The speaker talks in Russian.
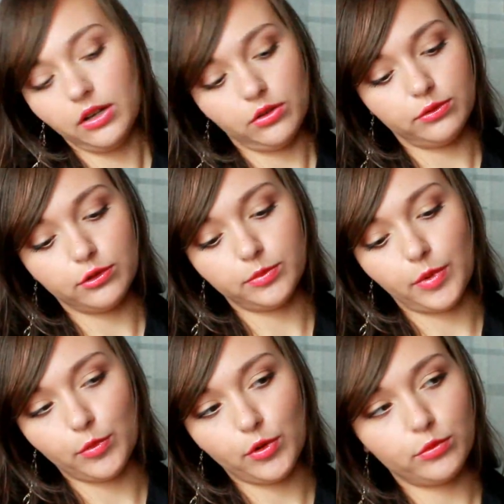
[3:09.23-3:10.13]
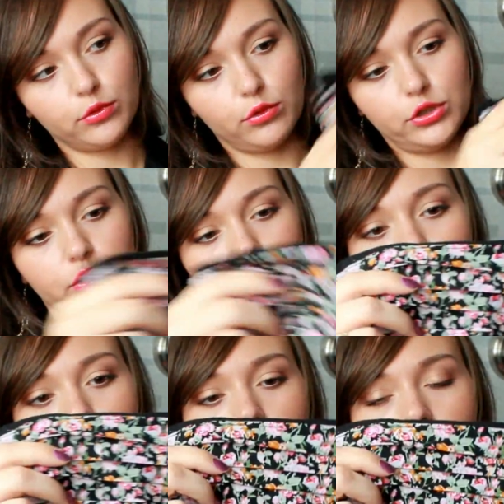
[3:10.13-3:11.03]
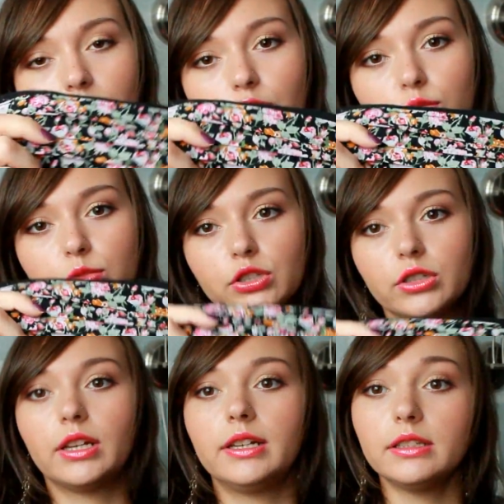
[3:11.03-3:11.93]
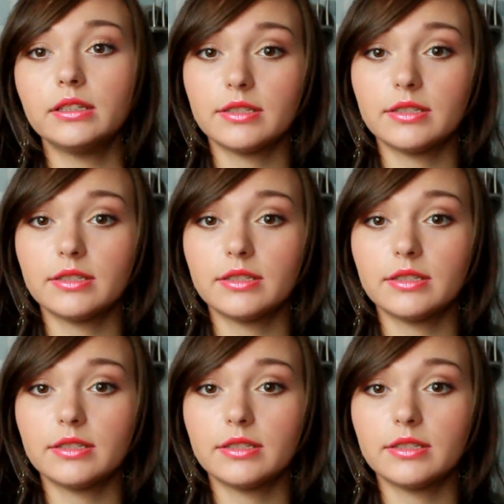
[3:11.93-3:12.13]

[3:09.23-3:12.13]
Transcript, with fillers: Вот, по-моему, очень здоровская юбочка на лето,